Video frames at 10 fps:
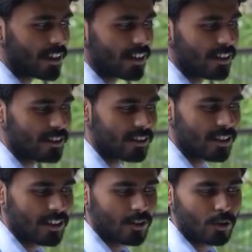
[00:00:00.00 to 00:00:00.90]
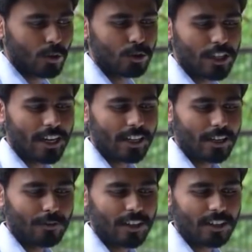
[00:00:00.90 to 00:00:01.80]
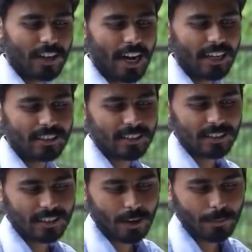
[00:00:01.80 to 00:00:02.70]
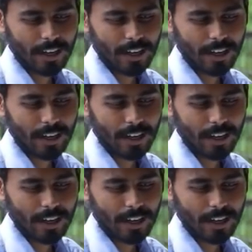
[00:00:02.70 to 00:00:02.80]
कलेक्ट करते हैं नमन इनकी कंपनी ने